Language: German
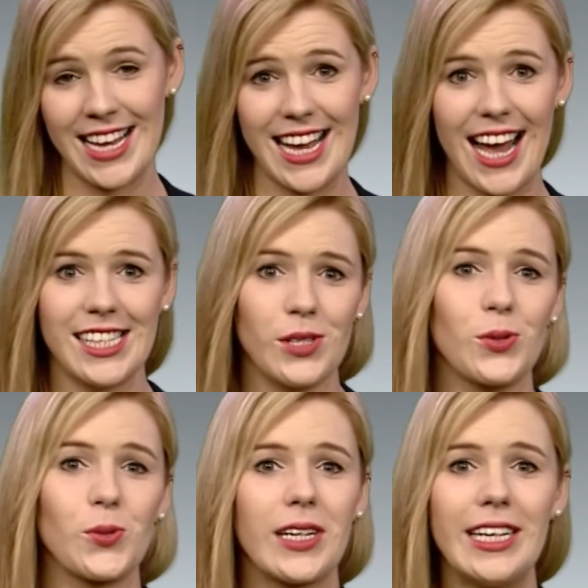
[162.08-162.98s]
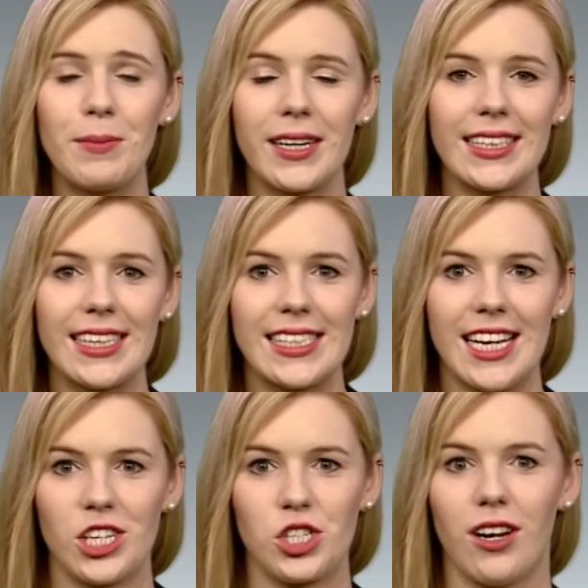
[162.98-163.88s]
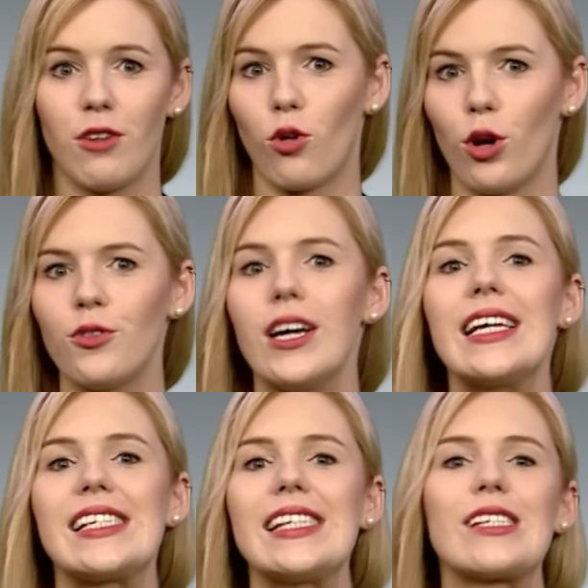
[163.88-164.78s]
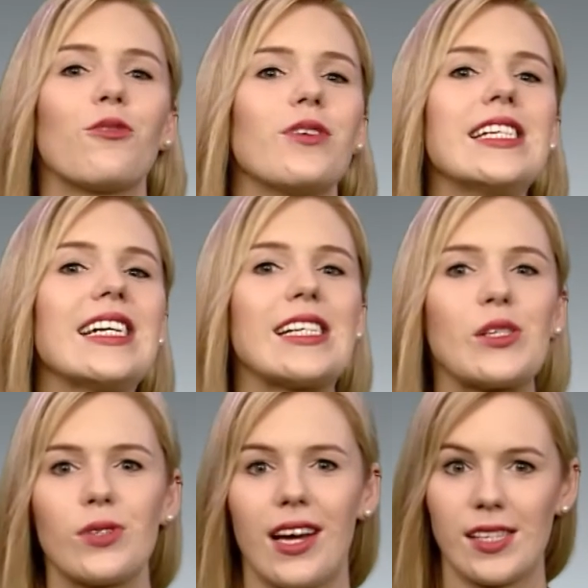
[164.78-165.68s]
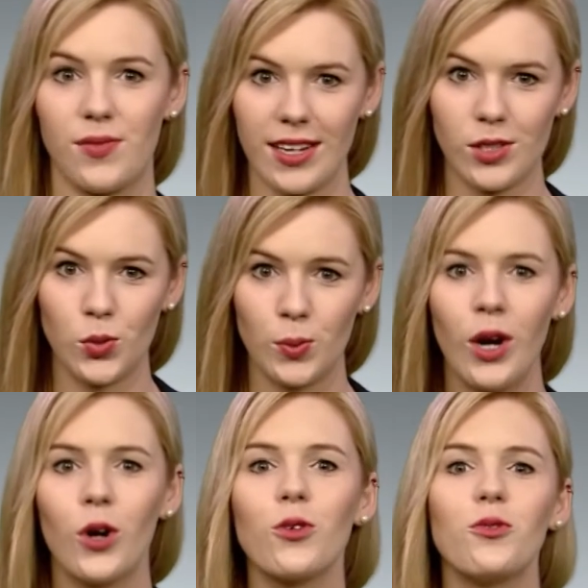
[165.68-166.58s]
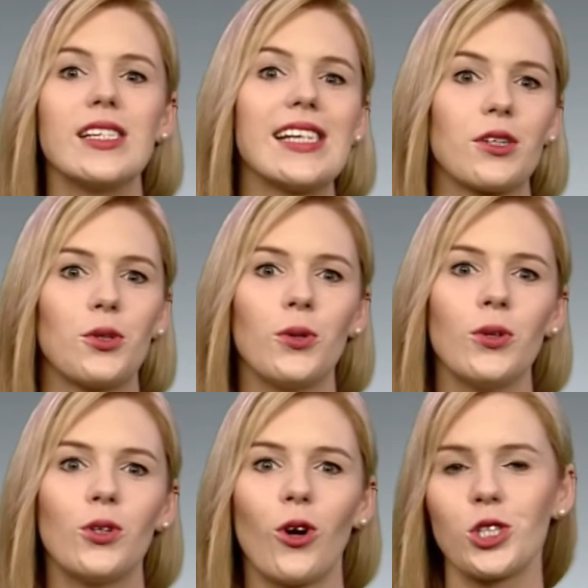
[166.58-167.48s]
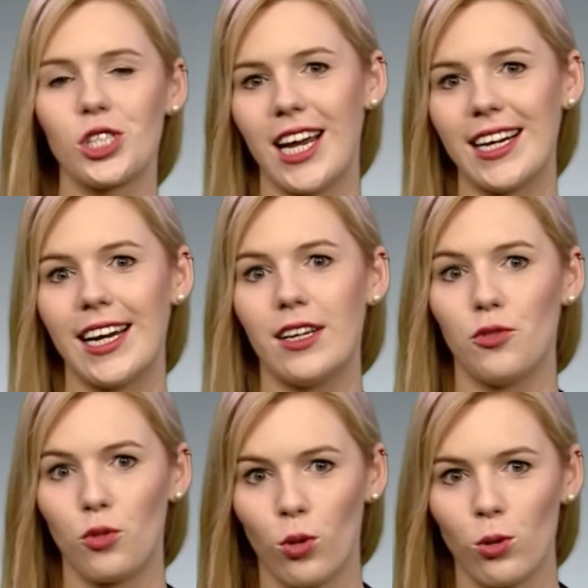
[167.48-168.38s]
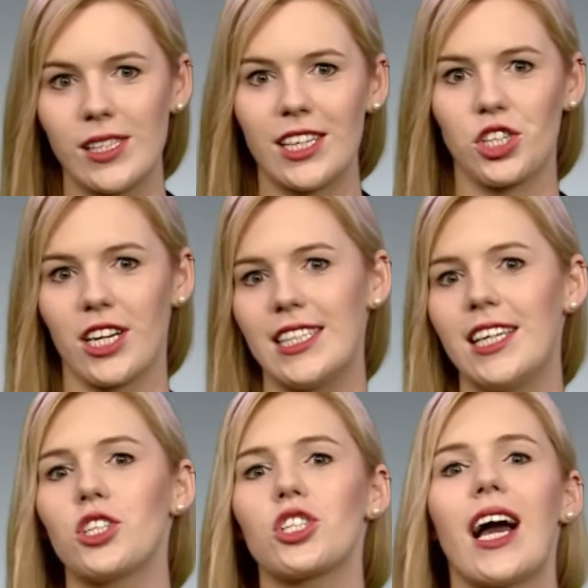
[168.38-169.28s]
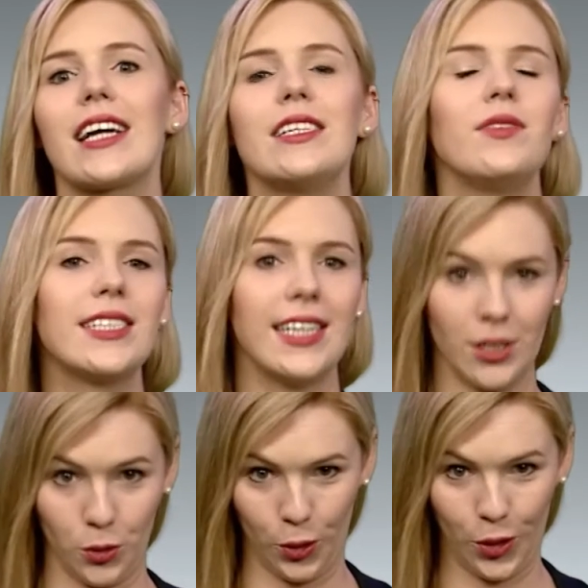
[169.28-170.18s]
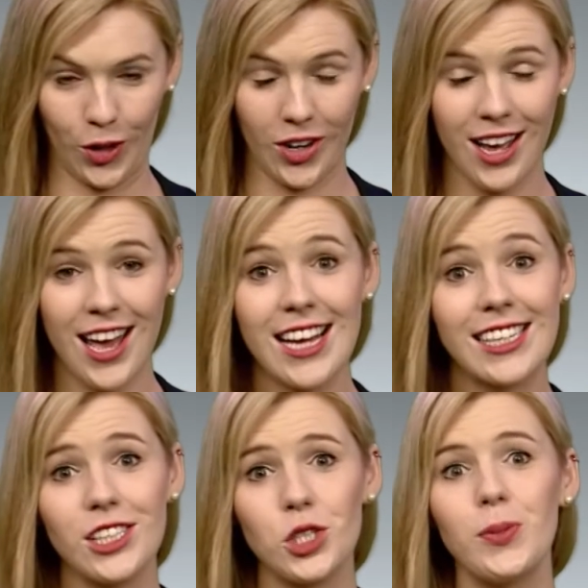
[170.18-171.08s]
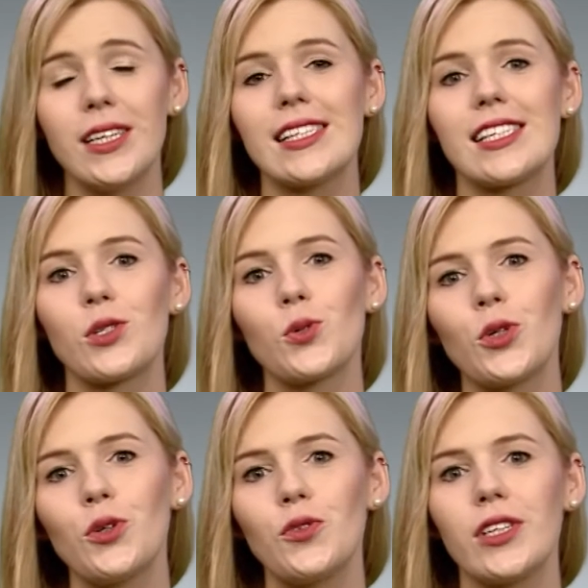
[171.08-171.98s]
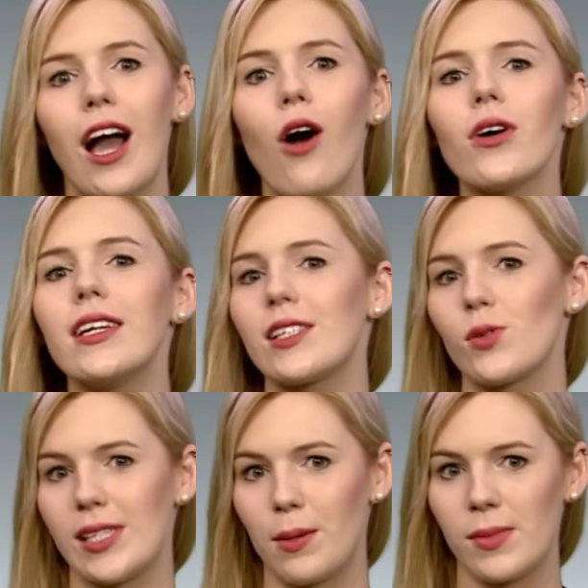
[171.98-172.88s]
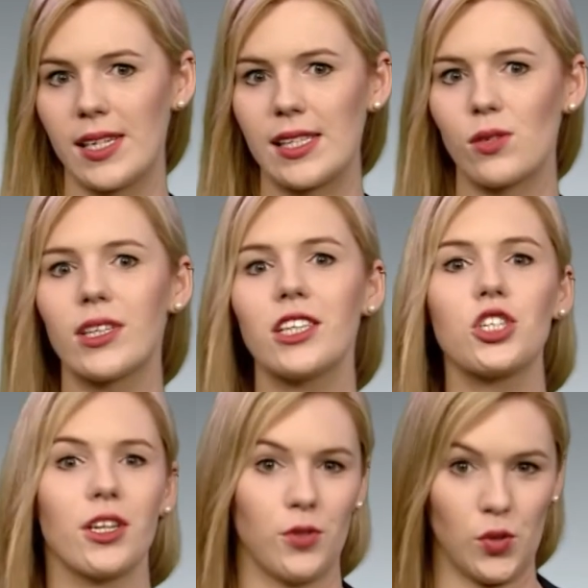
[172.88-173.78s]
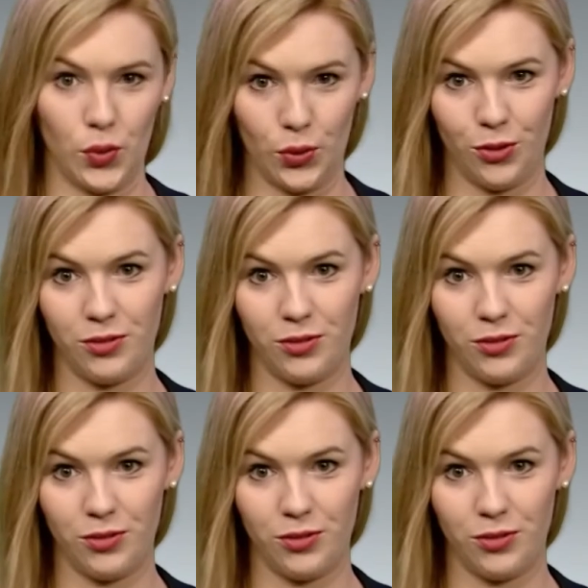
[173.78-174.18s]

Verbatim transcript: Der Heizungs- und Klimagerätehersteller Wolf setzt auf internationales Wachstum und will seine Kunden noch stärker in den Fokus der strategischen Aktivitäten rücken. Dies spiegelt sich zukünftig auch in der Zusammensetzung der Geschäftsführung